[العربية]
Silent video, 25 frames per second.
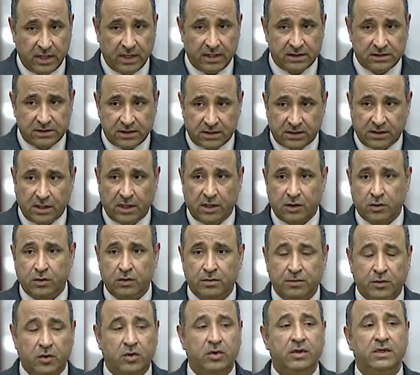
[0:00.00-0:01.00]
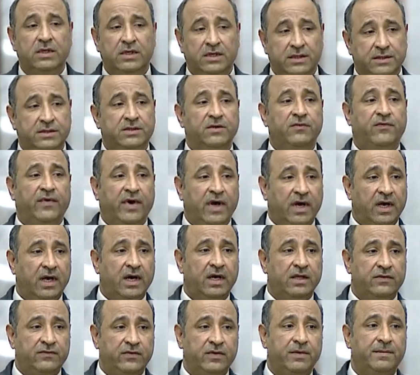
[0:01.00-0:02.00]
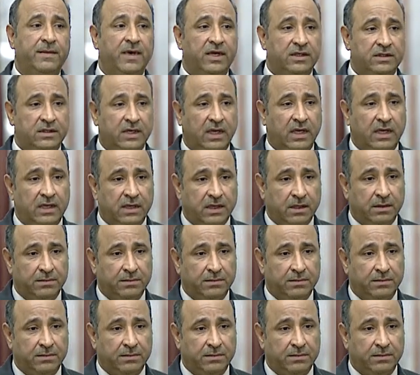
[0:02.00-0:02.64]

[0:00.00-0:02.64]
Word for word: ستحكم كل الاتفاقات فيما يتعلق